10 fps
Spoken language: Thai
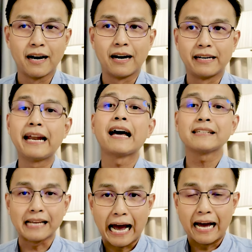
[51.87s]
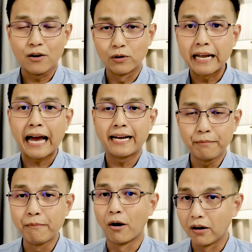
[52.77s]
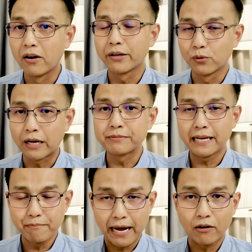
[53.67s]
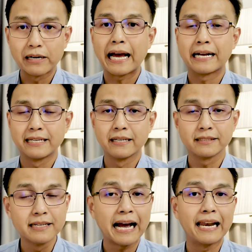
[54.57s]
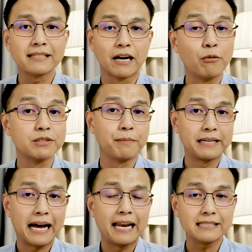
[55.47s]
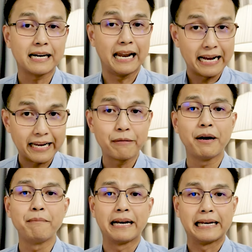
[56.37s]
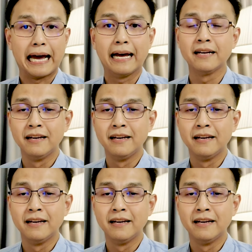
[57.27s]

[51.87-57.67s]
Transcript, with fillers: ได้รักษาคนไข้ที่เป็นหมอนรองกระดูกทับเส้นมาค่อนข้างเยอะ ซึ่งการรักษาผมจะเป็นการรักษาทางกายภาพบัตรนะ